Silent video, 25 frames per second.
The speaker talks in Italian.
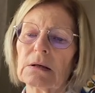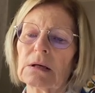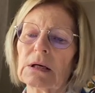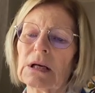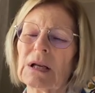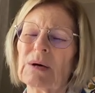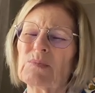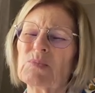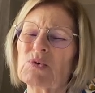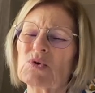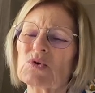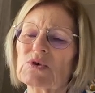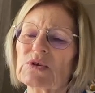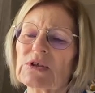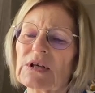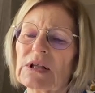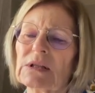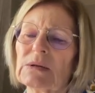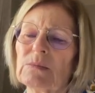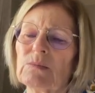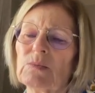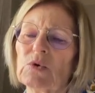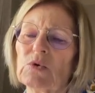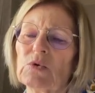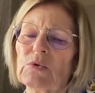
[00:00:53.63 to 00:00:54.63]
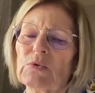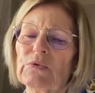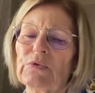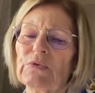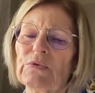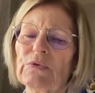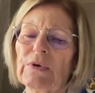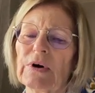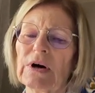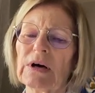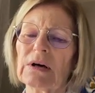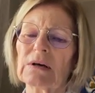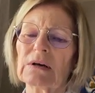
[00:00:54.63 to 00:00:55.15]
La puzza di
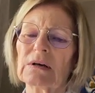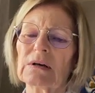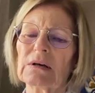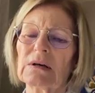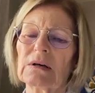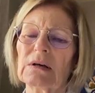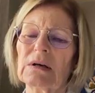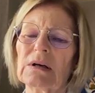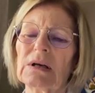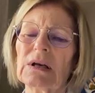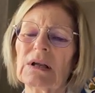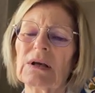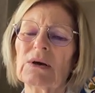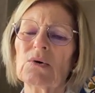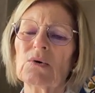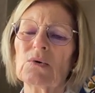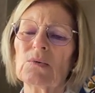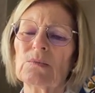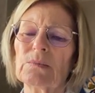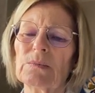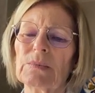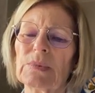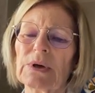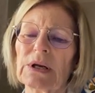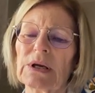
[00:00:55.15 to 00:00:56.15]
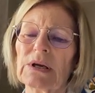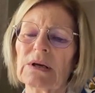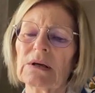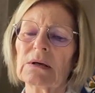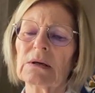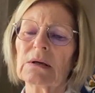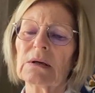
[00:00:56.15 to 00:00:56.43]
muffa, le ombre,